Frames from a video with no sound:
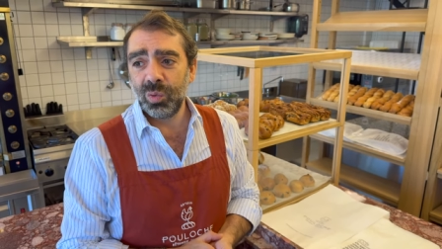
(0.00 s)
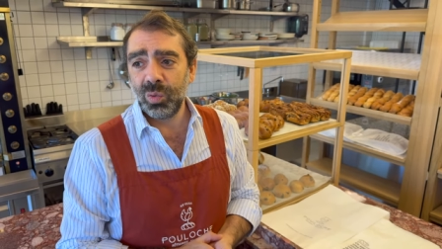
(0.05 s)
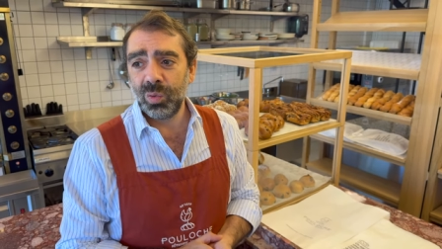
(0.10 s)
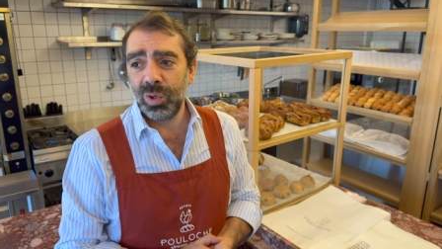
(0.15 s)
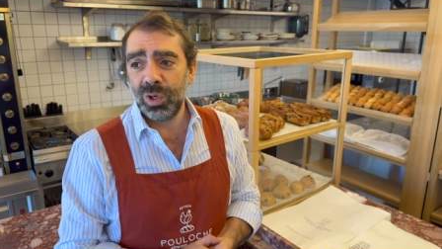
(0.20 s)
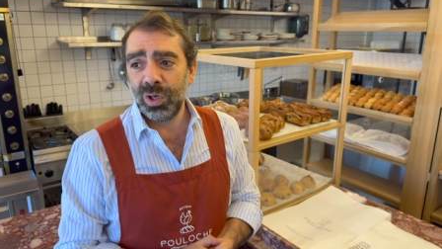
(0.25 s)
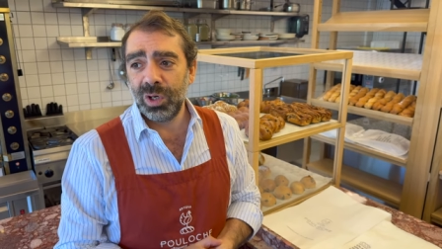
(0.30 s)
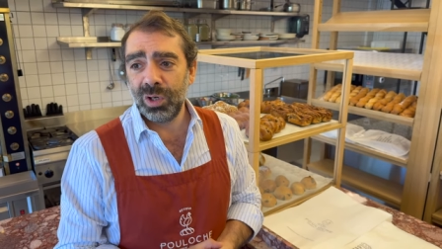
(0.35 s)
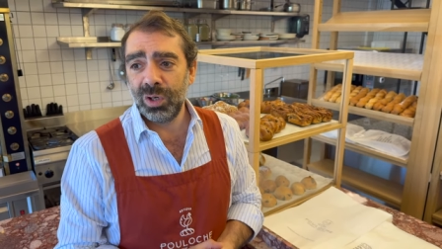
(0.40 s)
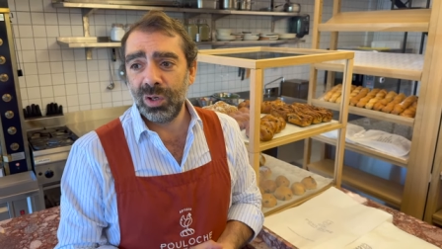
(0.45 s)

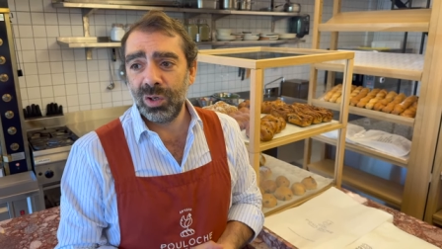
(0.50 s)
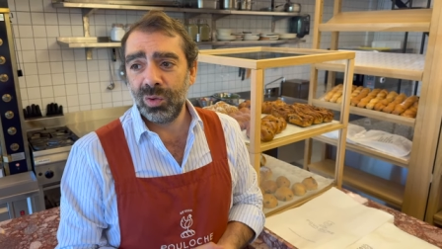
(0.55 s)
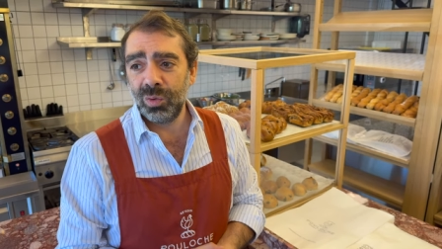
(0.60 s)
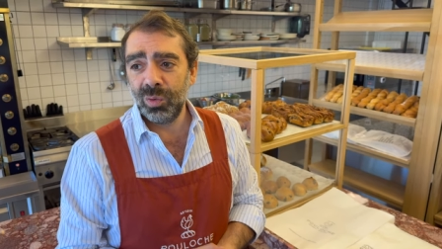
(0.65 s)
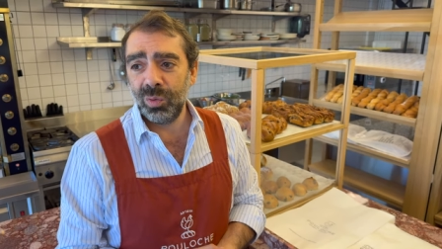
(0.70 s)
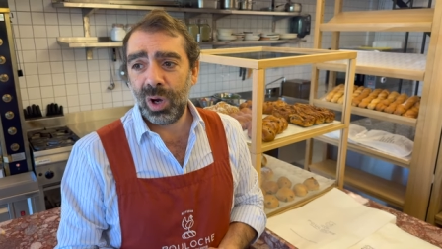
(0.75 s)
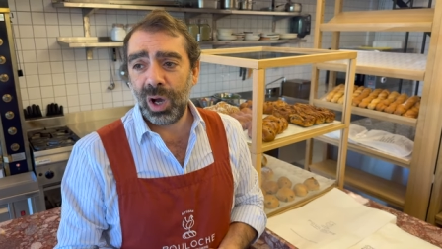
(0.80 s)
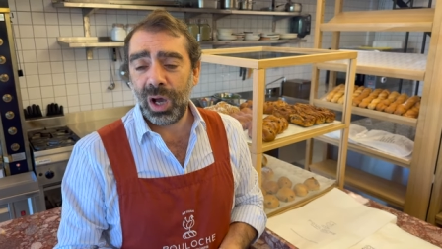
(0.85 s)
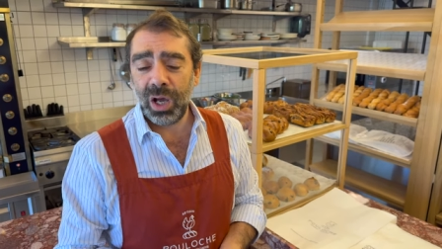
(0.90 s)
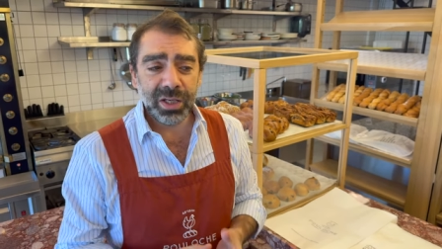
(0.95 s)

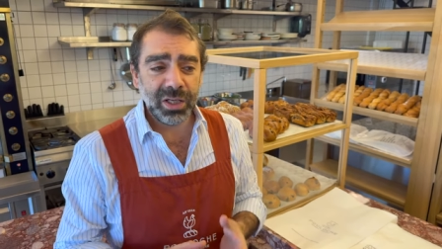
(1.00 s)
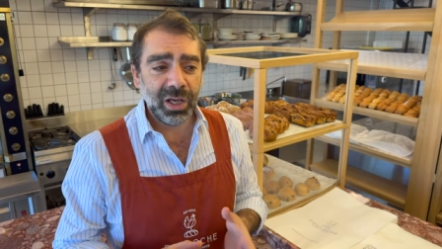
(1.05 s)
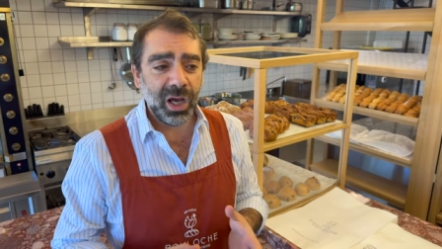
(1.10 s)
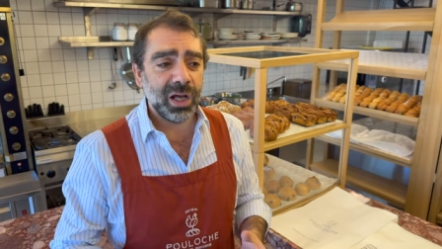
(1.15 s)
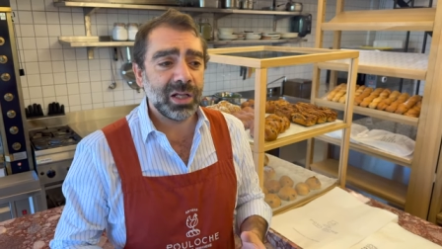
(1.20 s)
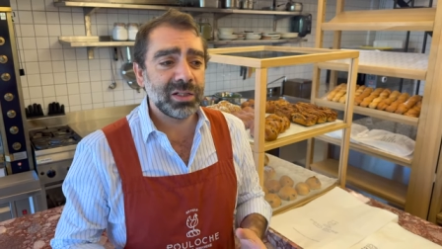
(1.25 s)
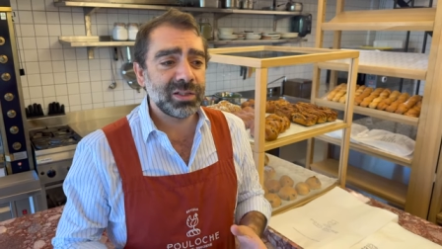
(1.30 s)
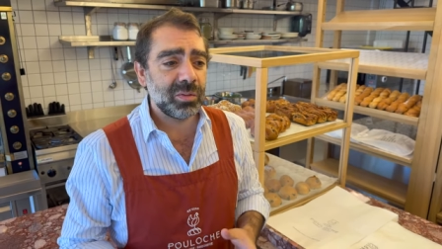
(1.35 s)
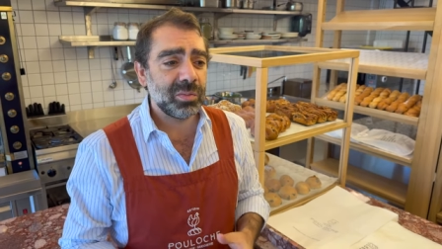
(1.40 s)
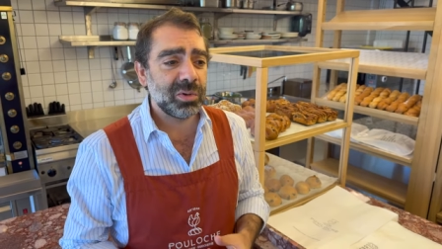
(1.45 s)
وهي
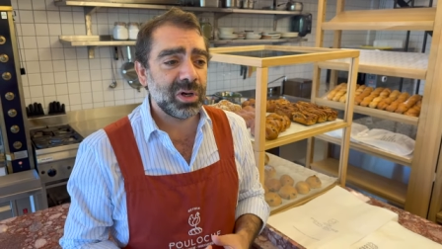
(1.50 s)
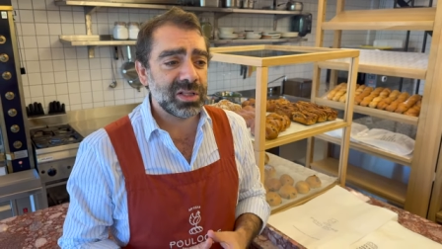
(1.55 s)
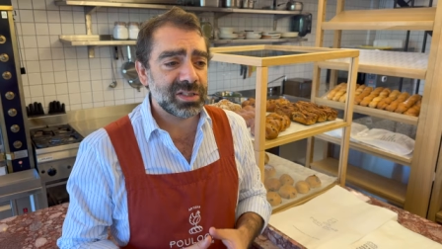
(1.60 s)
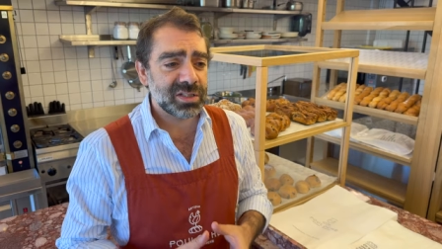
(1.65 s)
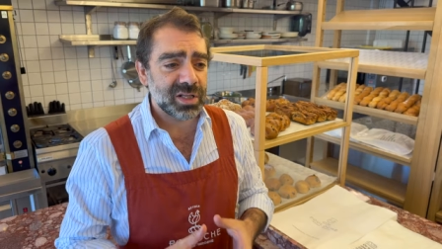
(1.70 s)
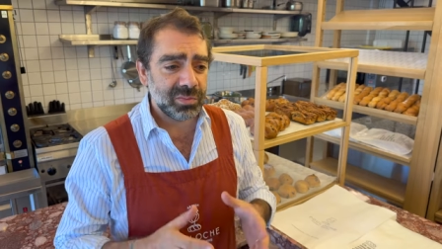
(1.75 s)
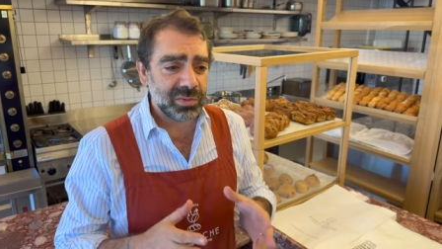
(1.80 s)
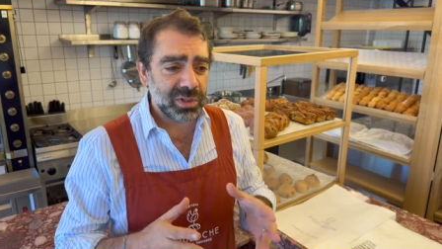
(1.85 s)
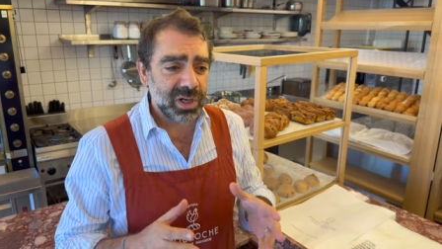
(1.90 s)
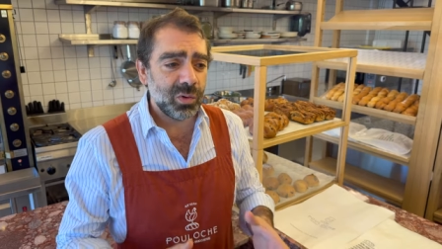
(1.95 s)
حتى
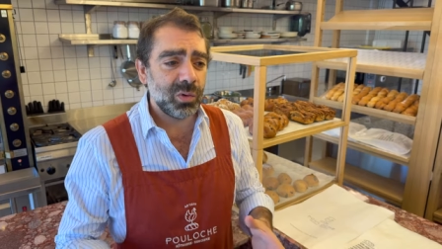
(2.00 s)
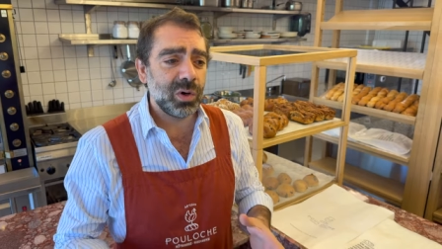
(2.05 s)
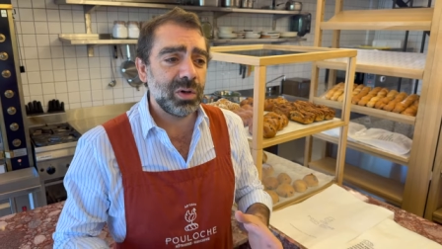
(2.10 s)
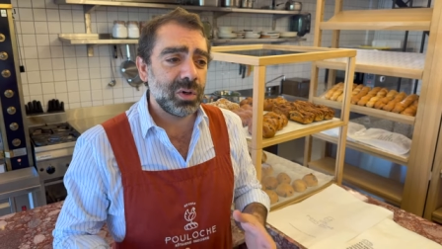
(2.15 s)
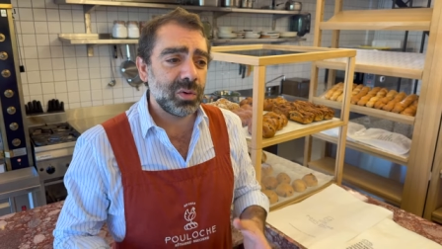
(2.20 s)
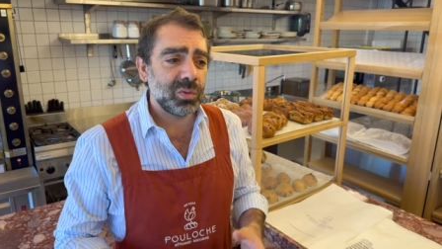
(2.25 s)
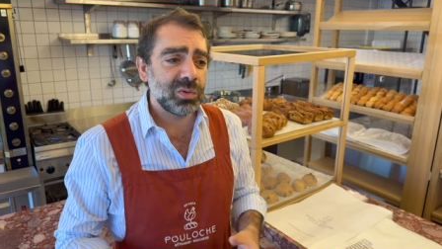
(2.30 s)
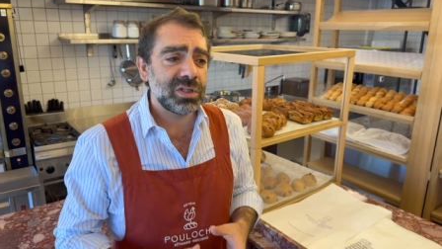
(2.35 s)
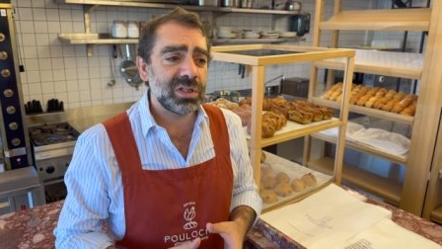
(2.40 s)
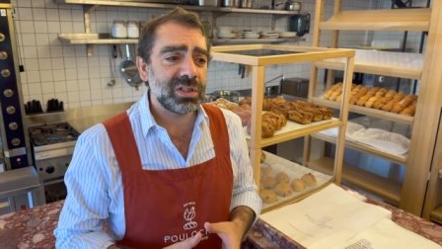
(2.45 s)
براسها من اول
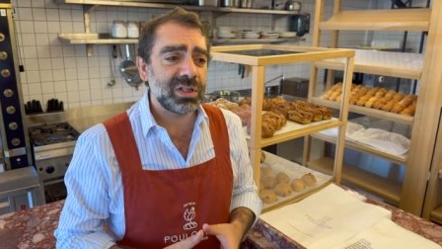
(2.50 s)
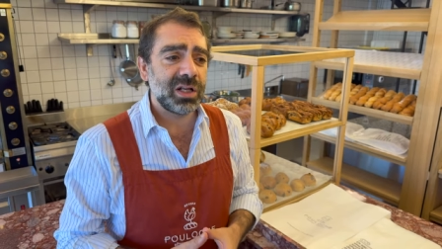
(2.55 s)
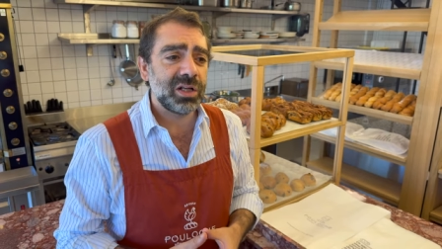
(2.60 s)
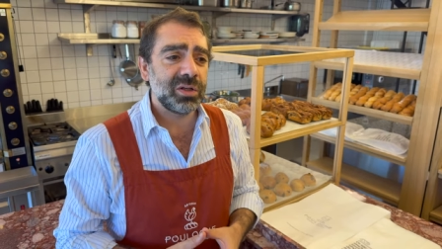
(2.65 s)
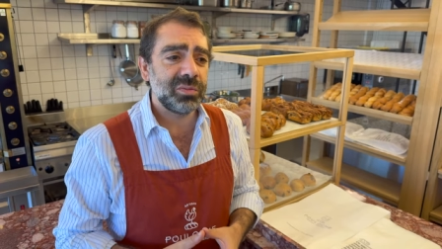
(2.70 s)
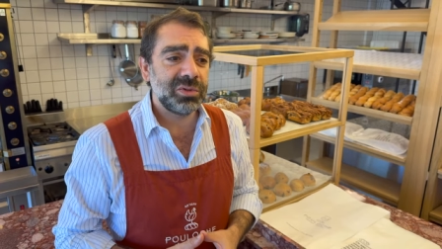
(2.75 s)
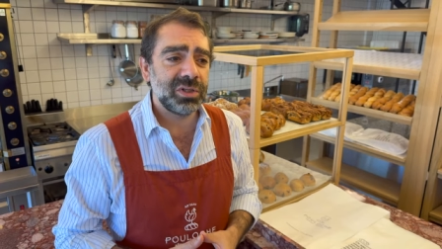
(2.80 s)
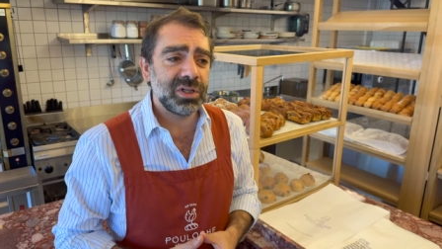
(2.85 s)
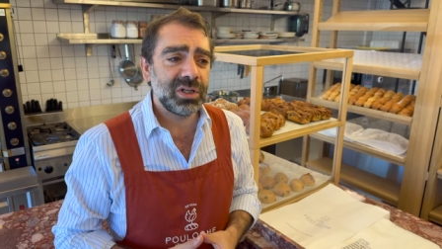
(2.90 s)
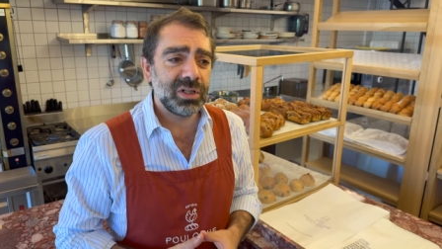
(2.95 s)
ما وصلت على
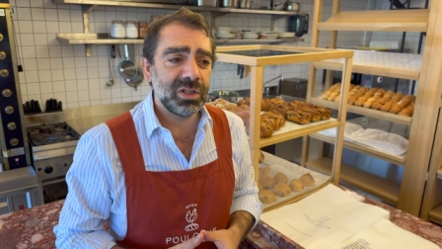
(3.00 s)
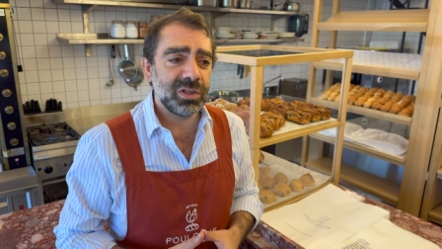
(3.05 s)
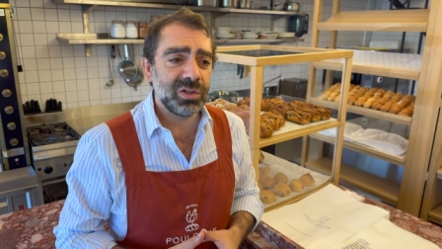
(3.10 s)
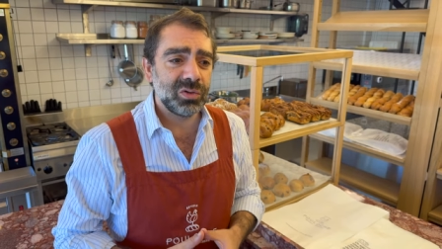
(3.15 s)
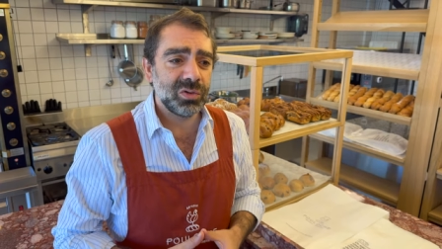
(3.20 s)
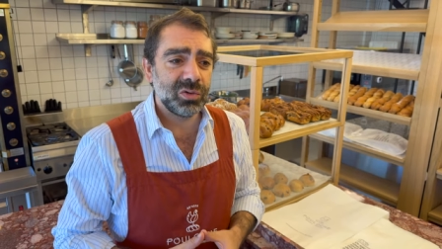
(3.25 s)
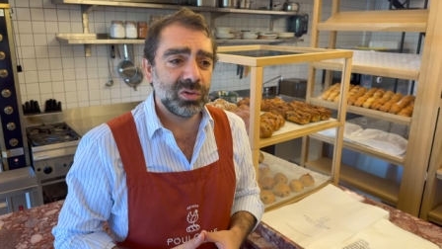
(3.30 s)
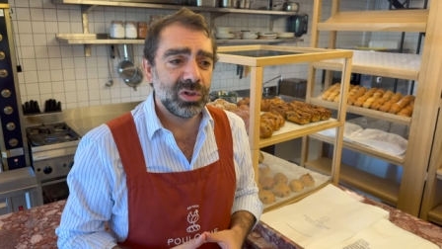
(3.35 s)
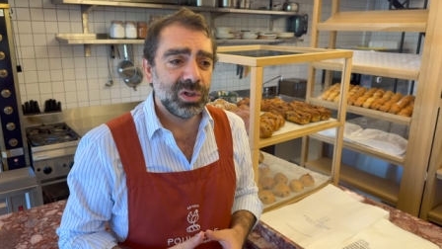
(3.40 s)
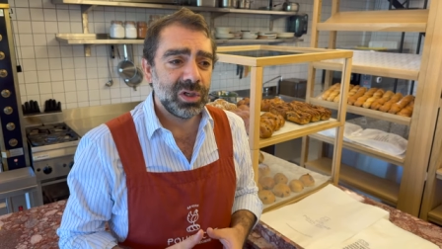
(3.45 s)
لبنان
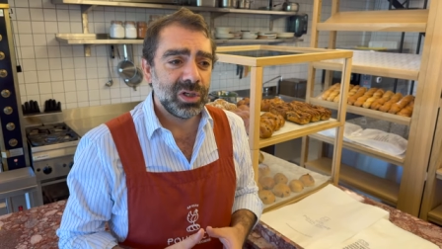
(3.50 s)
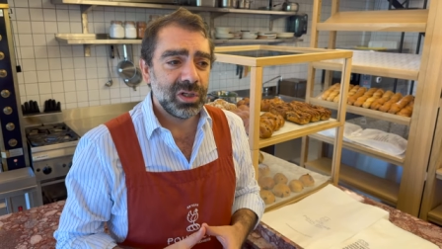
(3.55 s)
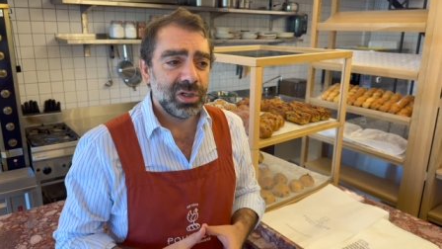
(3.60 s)
انه